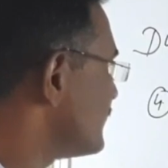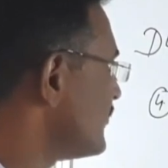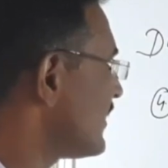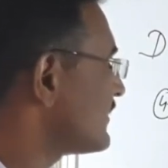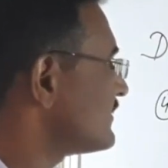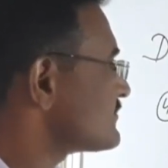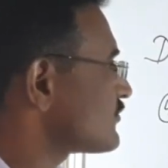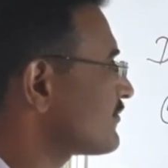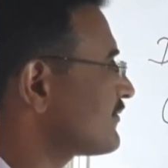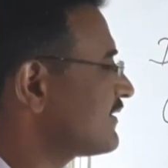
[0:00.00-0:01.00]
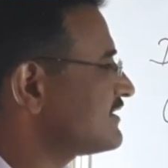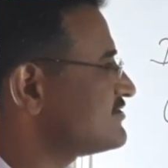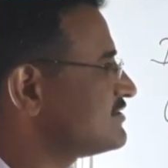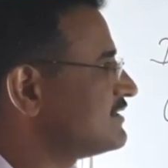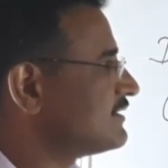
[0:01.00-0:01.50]
यू आर अ सॉफ्टवेयर
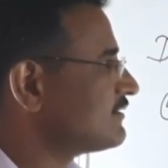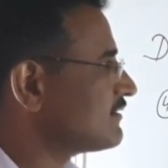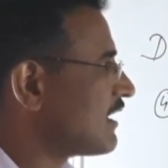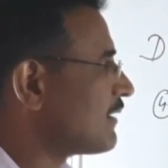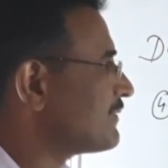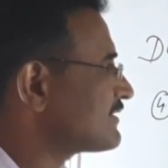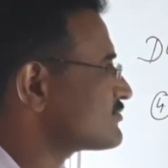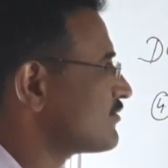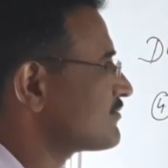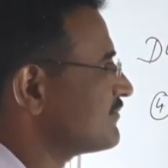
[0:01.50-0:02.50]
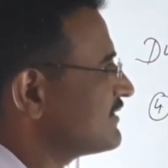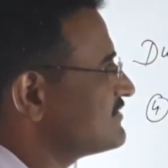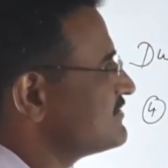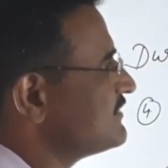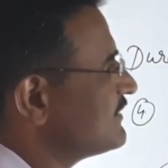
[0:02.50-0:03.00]
इंजीनियर आप एक सॉफ्टवेयर
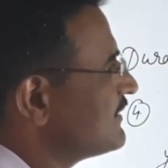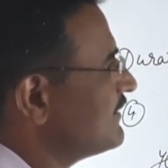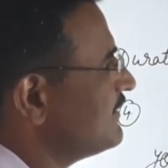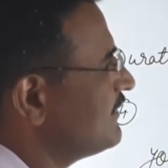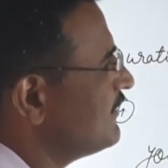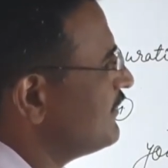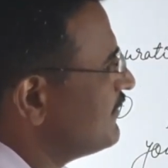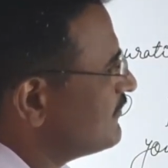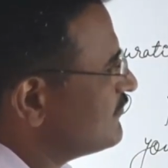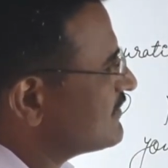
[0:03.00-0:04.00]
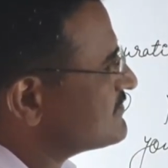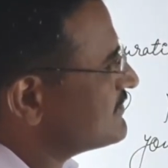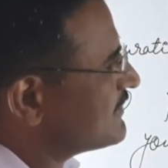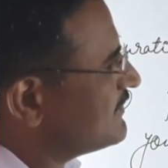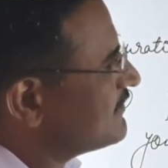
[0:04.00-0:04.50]
इंजीनियर हैं यू आर
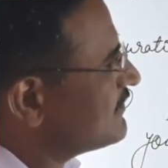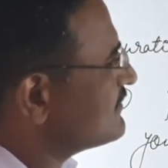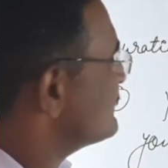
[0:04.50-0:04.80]
सीकिंग अ